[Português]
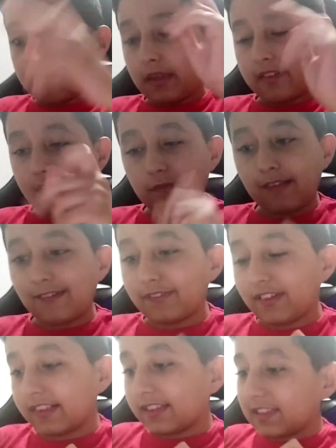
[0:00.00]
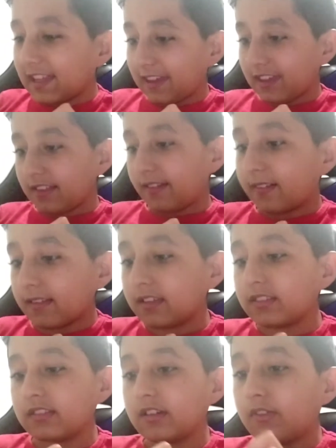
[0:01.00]
mês que vem vai fazer três,
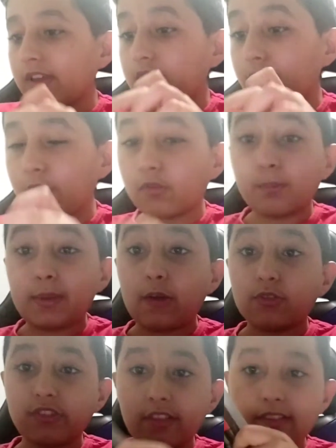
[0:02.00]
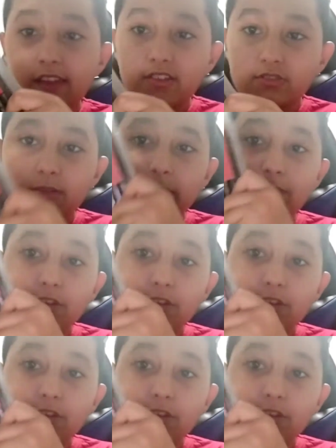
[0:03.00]
então aí eu vou comprar o de 100 que eu também